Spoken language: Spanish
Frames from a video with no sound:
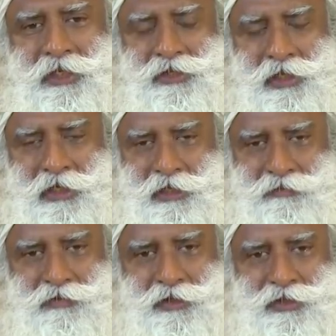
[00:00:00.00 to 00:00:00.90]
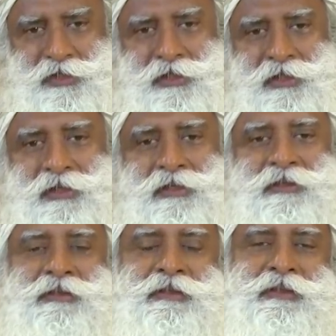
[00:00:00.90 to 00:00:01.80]
Hay una pequeña diferencia.
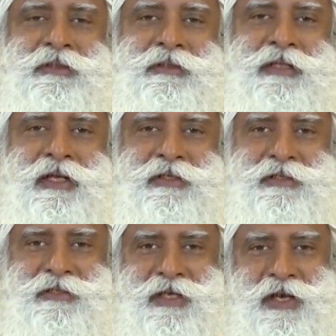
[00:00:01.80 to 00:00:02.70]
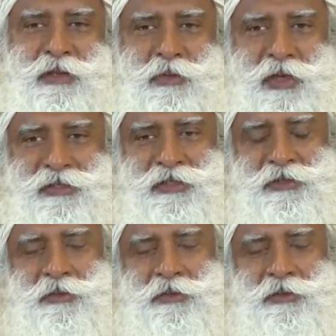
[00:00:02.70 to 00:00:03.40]
Hay matices.